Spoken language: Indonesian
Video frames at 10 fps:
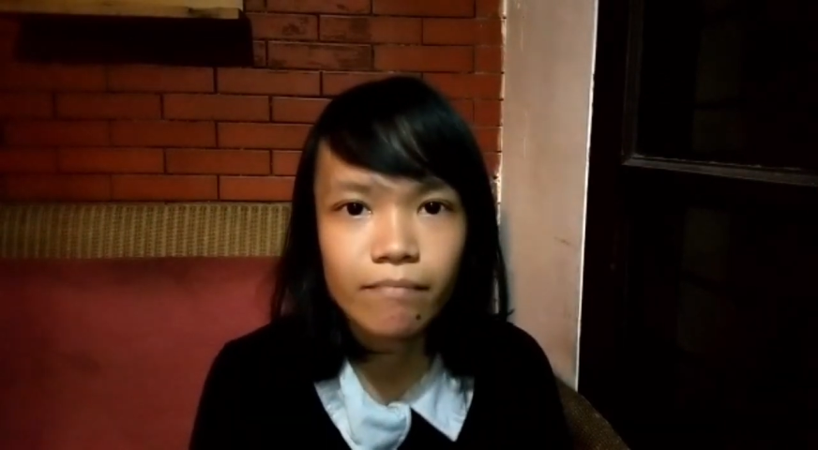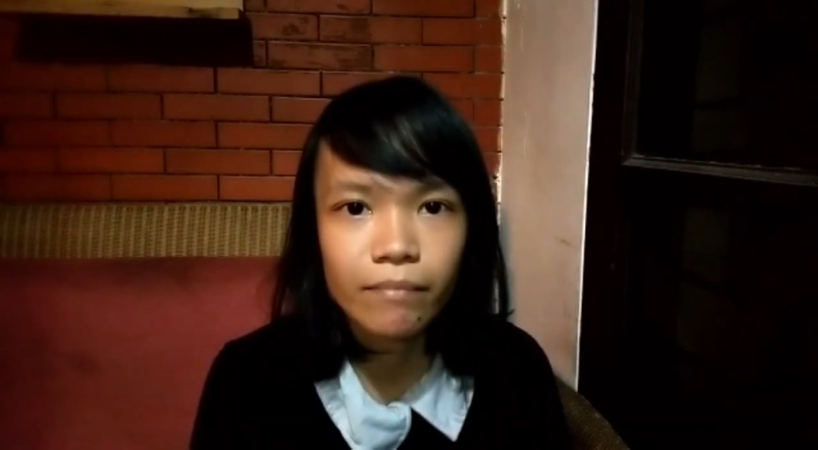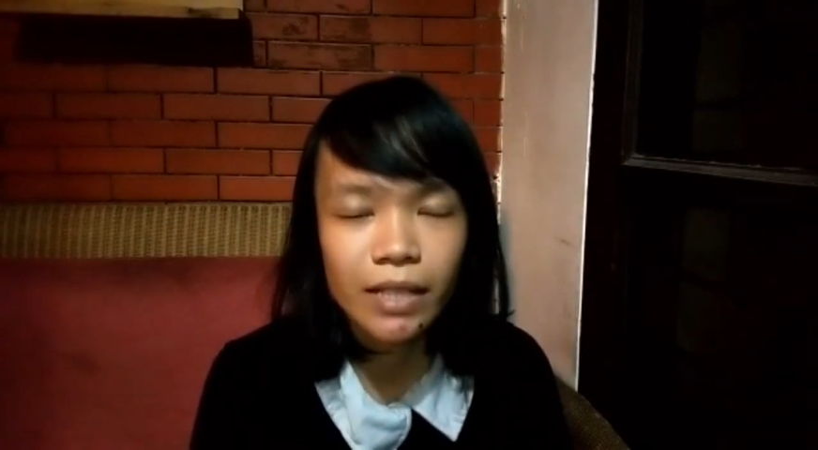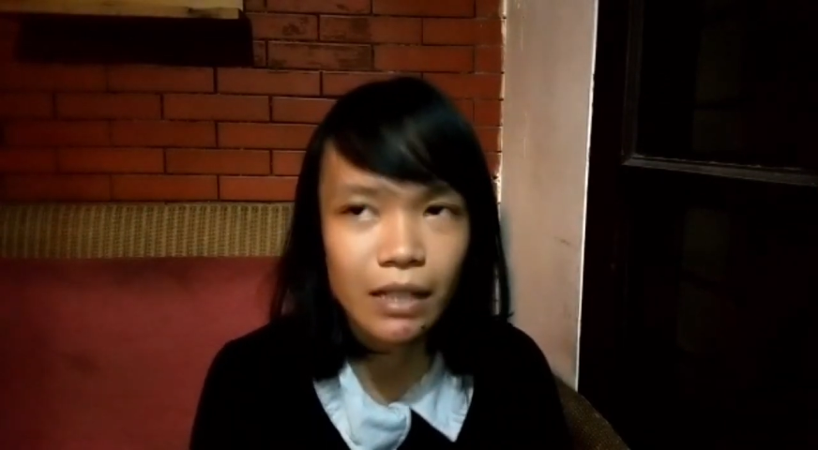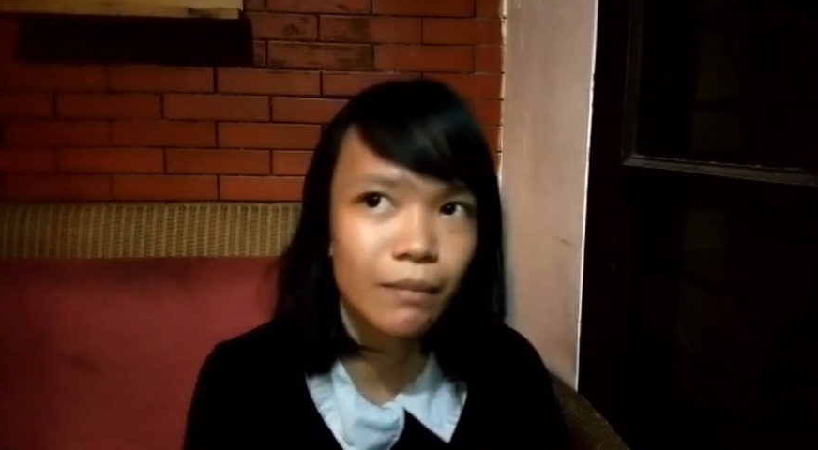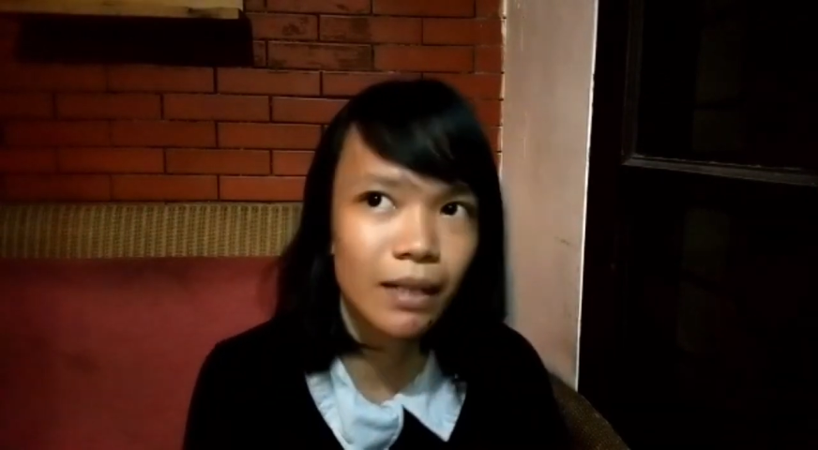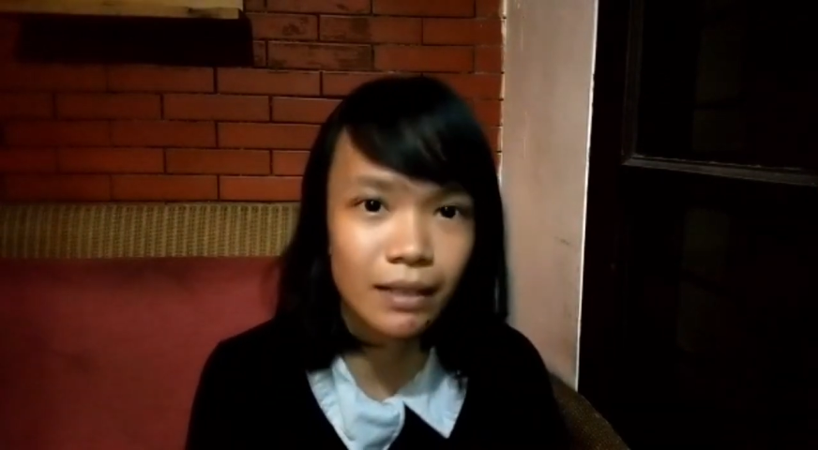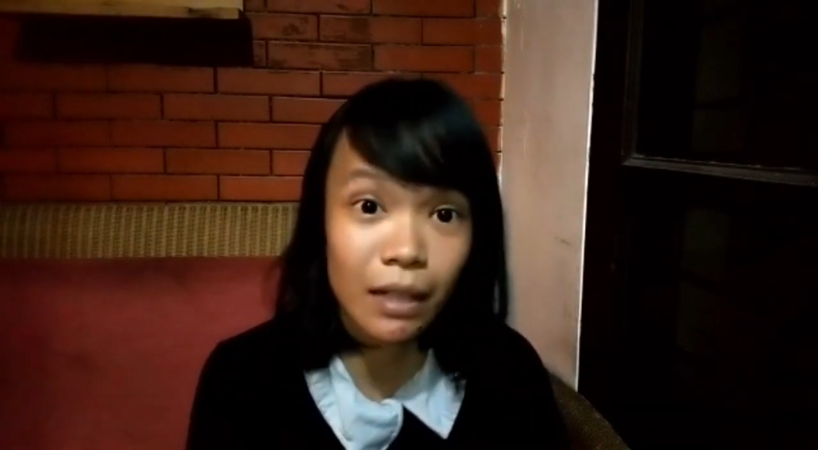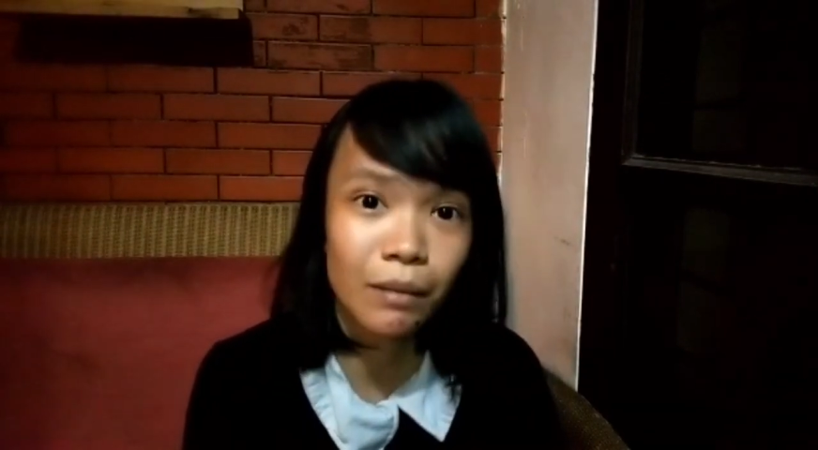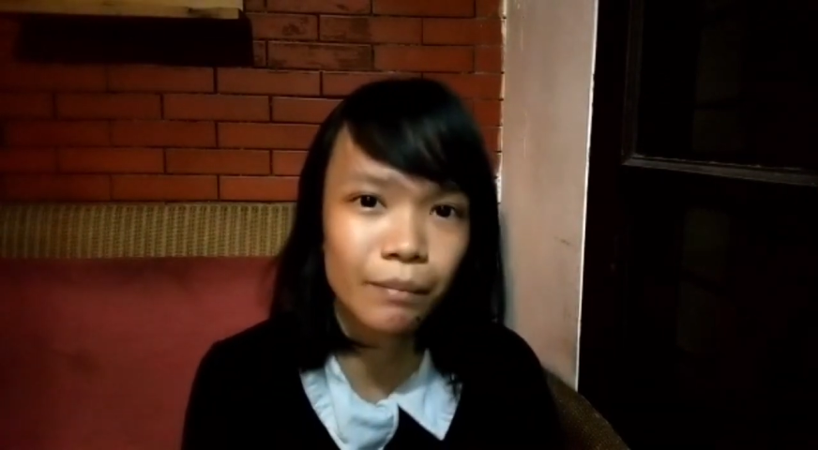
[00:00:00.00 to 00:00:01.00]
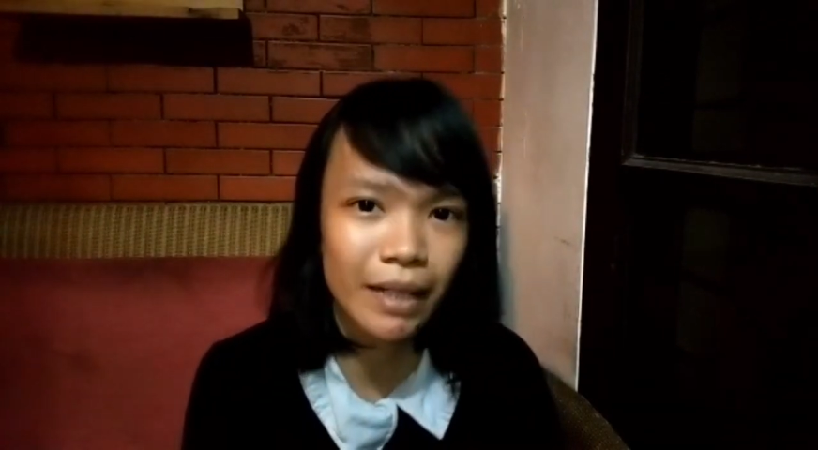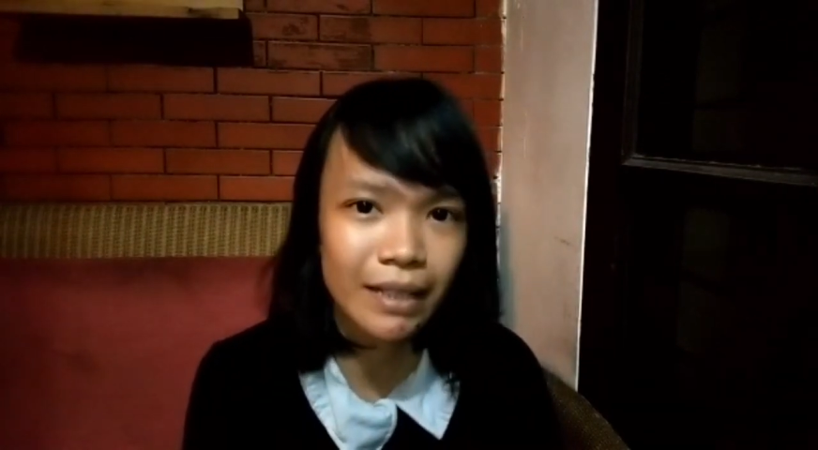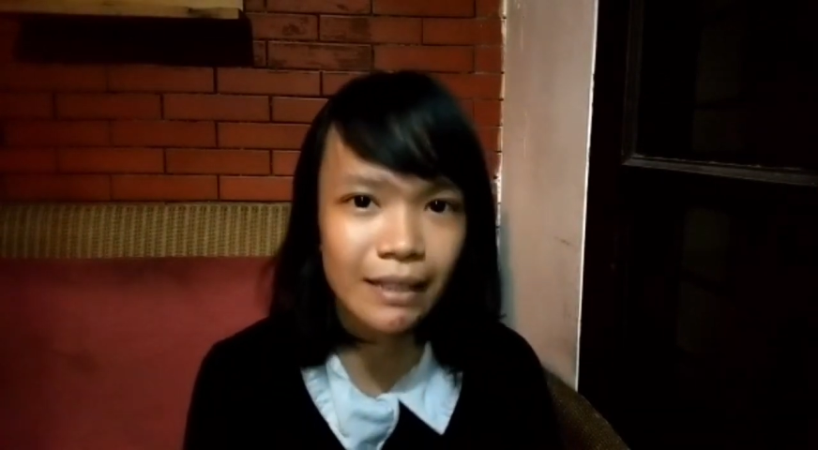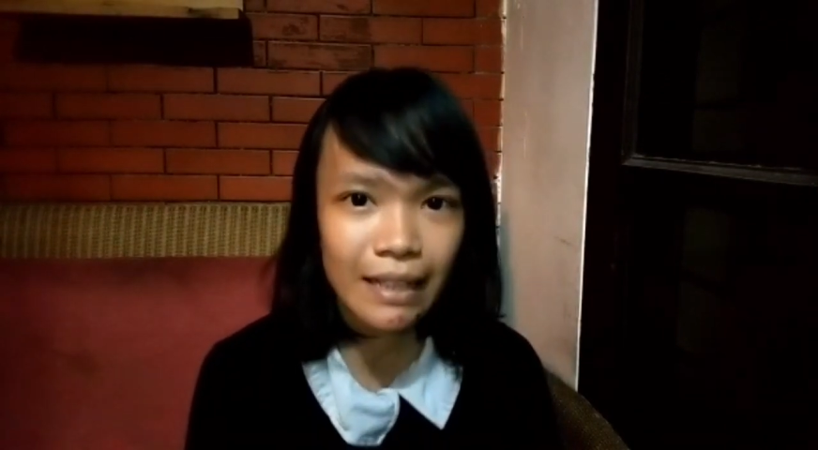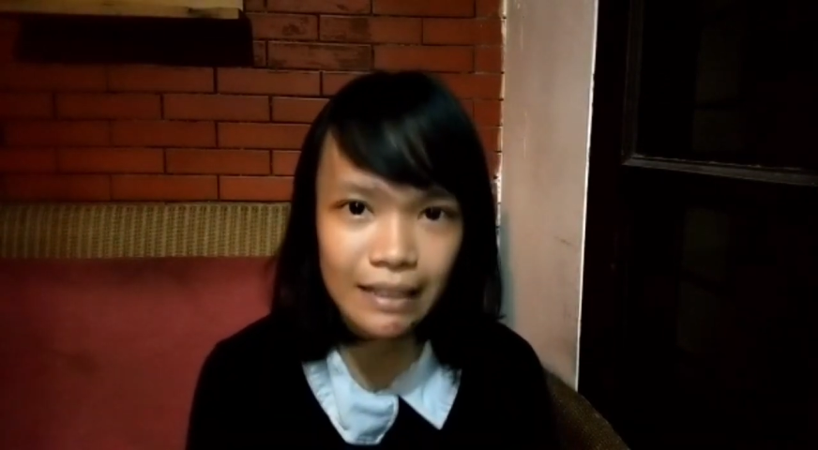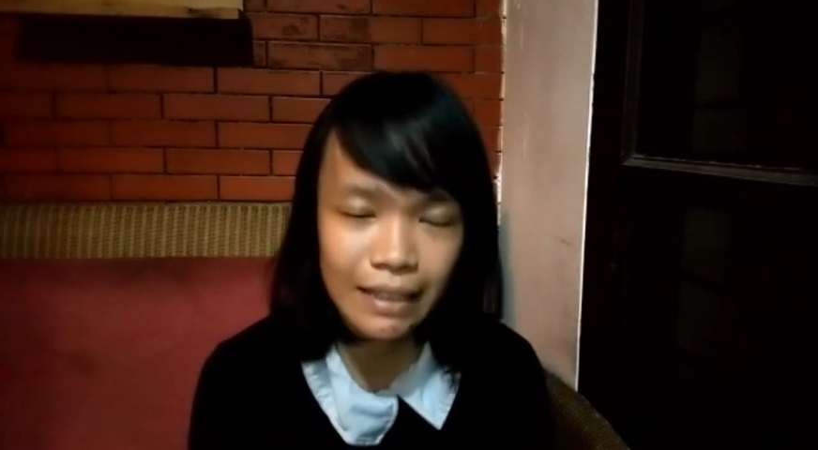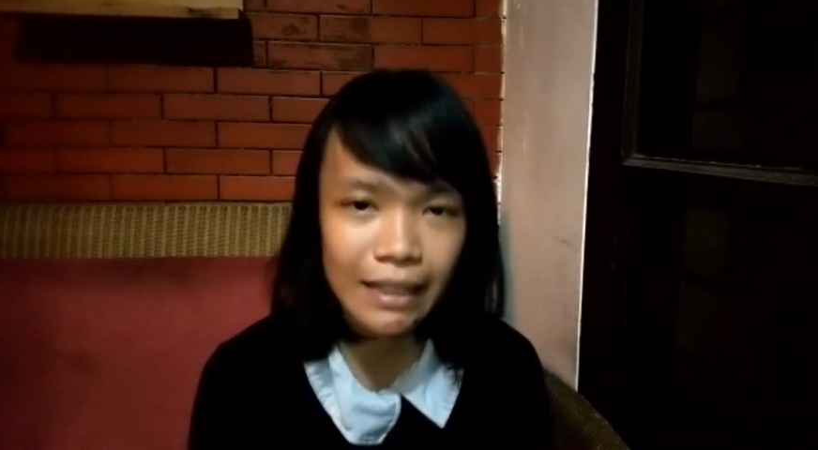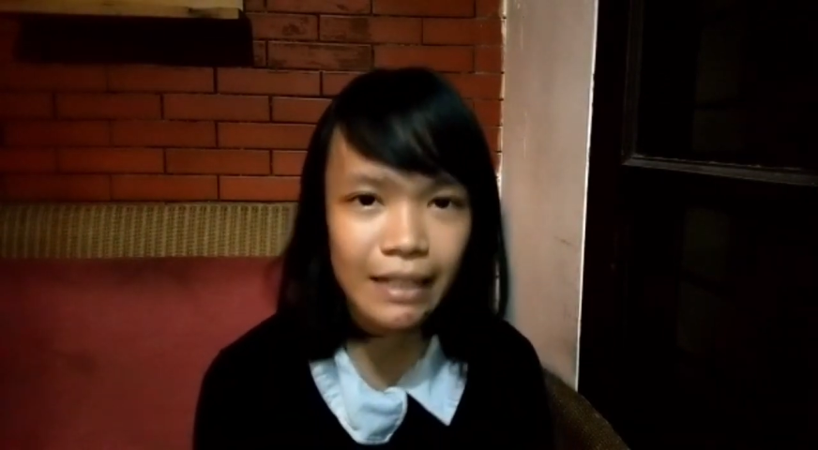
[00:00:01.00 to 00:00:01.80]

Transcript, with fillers: bisa dibilang sering presentasi